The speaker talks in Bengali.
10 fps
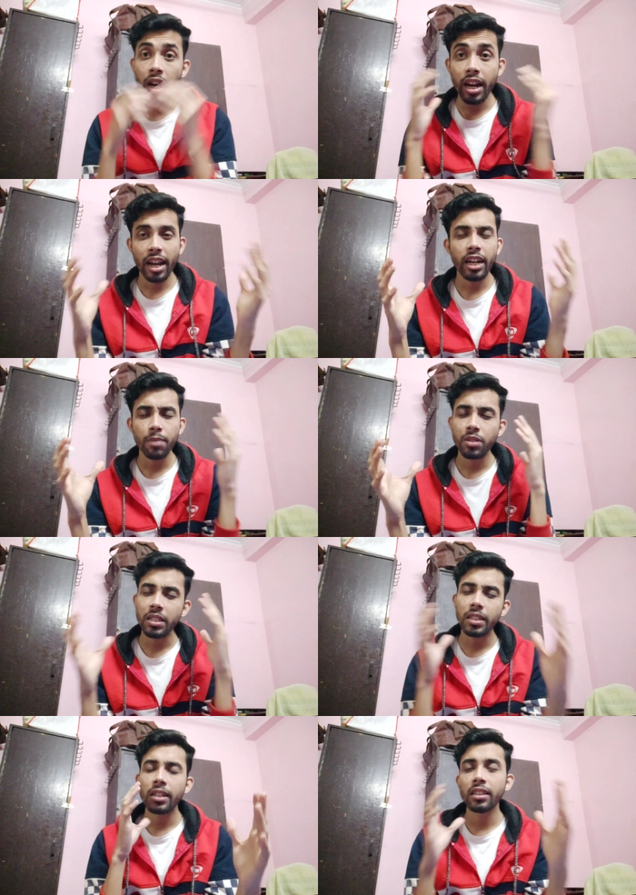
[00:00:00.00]
মানে নেগেটিভ
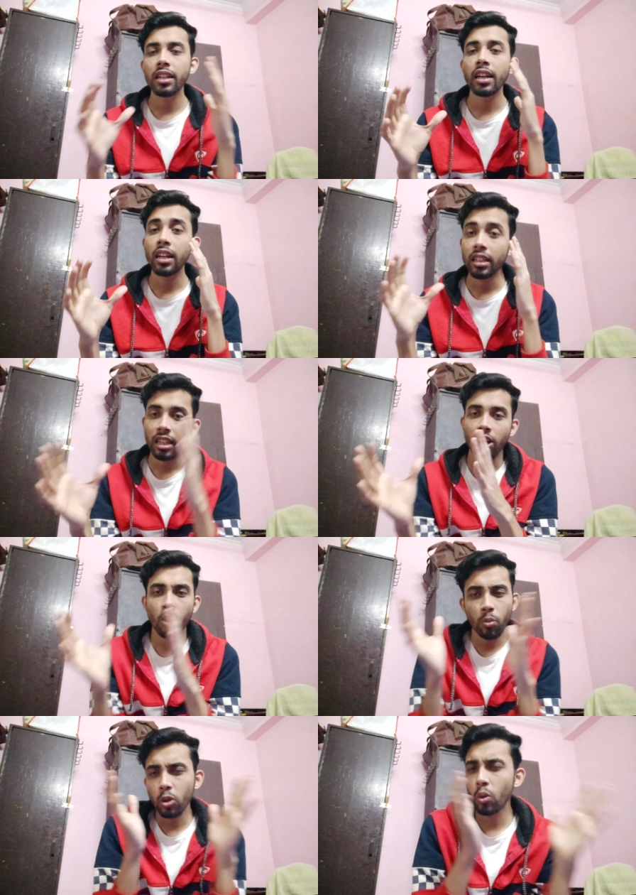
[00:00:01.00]
চিন্তা টিনতে এলের থেকে
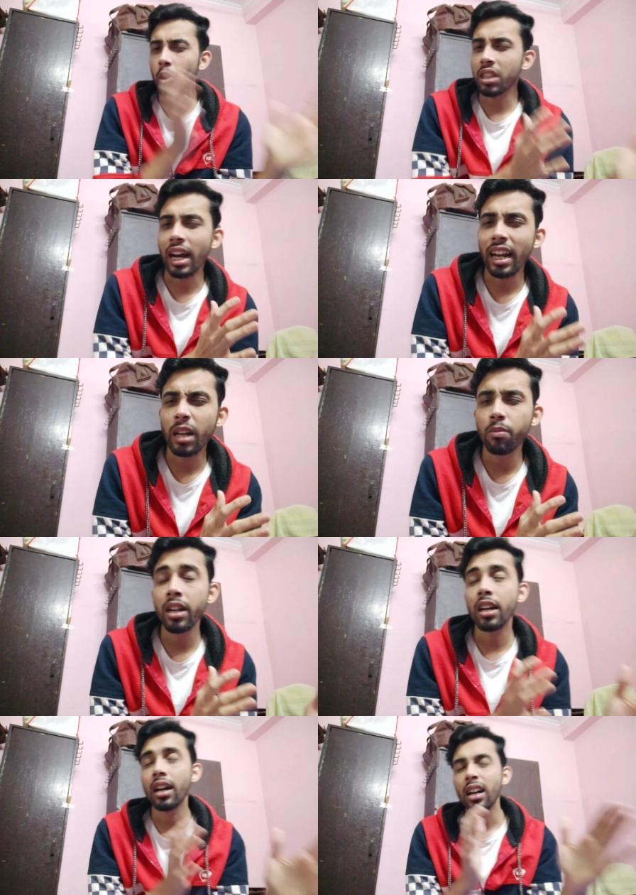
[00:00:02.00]
অল্প দূরত থাকা
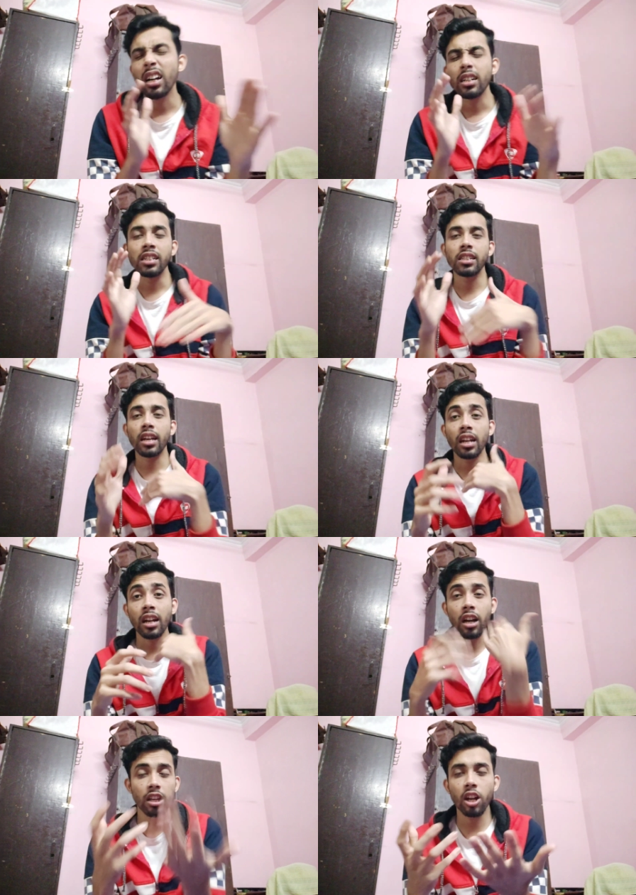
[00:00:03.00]
লাগবে নিজের
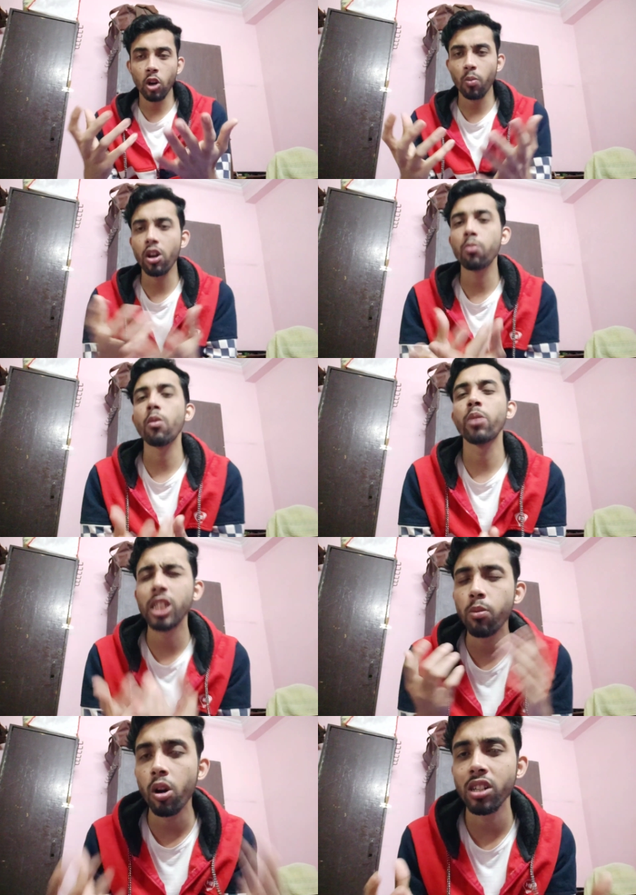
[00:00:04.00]
ক্যারিয়ারের উপরে অল্প
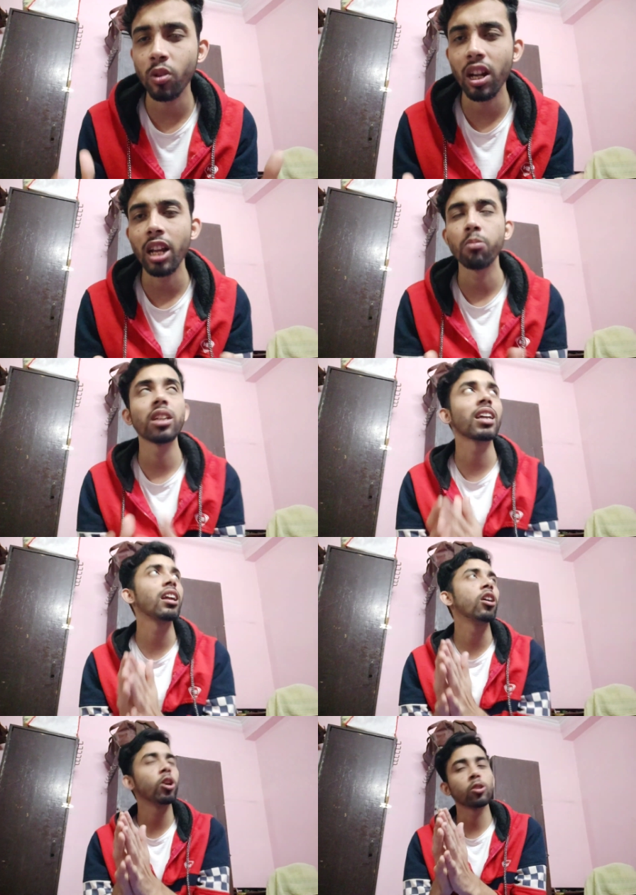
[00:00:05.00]
বেশি ফোকাস করা লাগবে
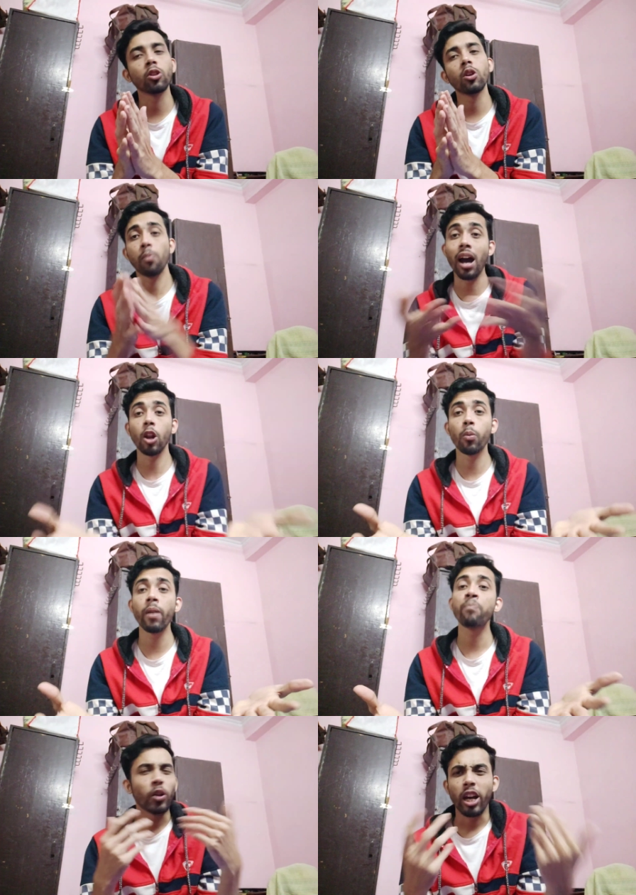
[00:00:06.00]
তাহলে হয়তো ভাল
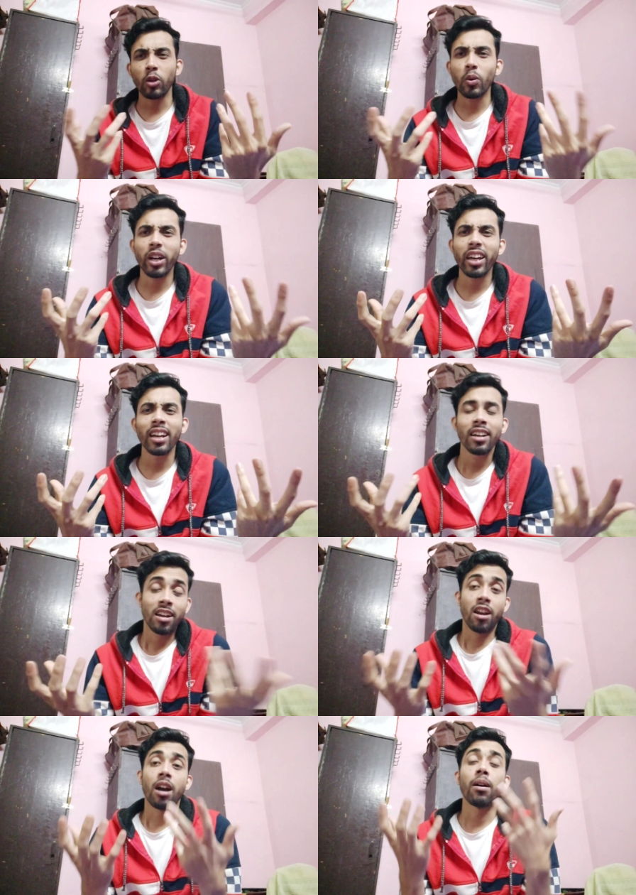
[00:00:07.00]
হবে তো এতটাকে
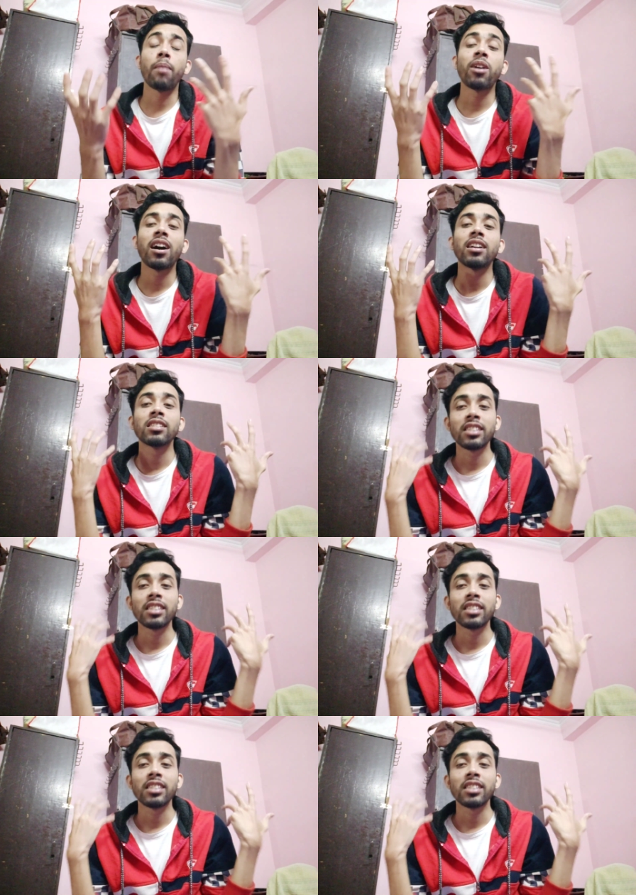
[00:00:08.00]
আমার